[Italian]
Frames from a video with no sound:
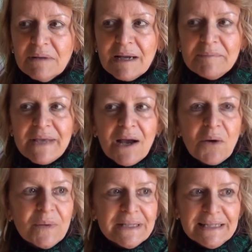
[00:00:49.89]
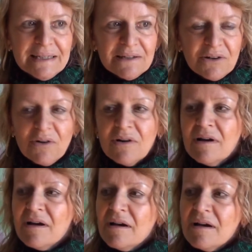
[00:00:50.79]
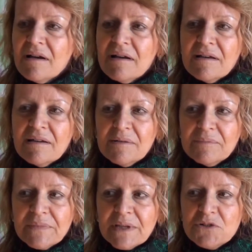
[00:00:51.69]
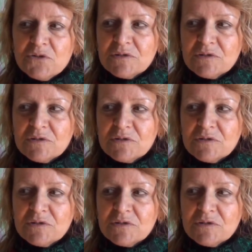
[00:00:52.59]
al, bianco e nero. Eh, negli